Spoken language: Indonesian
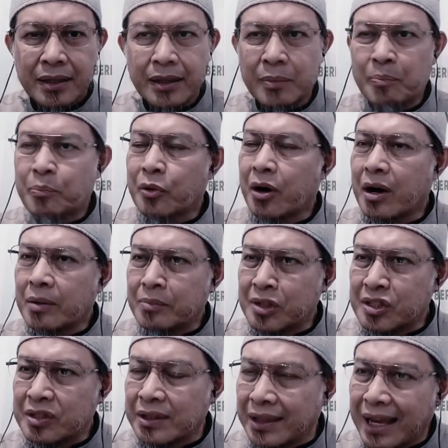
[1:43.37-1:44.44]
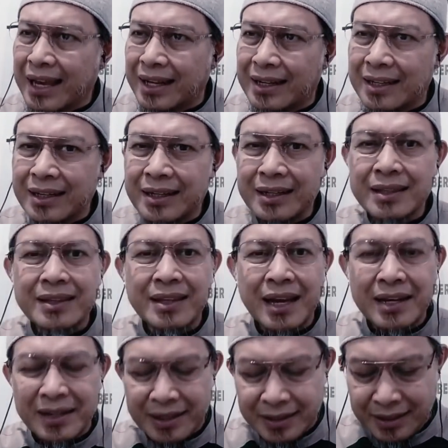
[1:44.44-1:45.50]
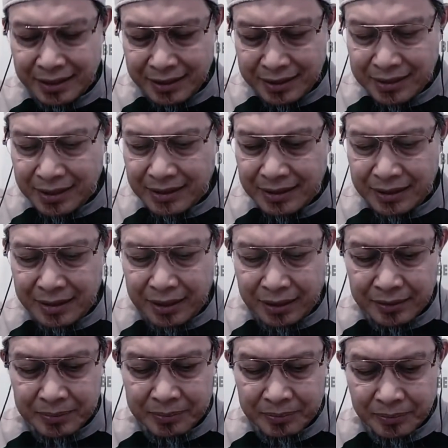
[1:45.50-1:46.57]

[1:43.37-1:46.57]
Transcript: The promised land, ya, tanah yang dijanjikan.